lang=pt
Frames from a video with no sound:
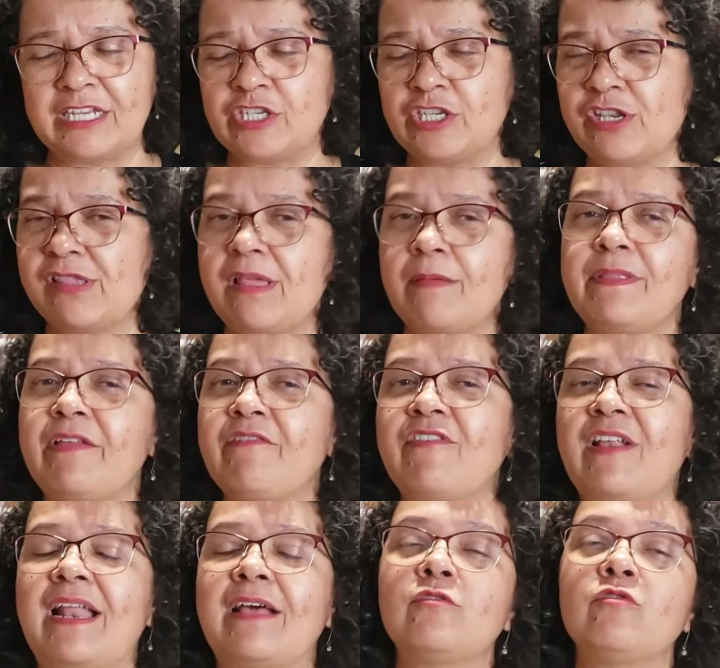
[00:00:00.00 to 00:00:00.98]
A gente sempre tem
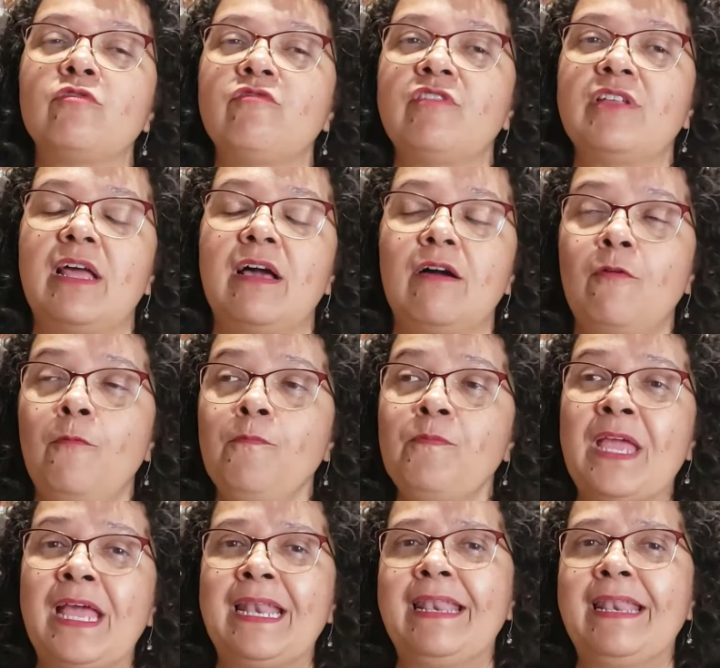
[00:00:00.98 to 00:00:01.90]
falado do vilão,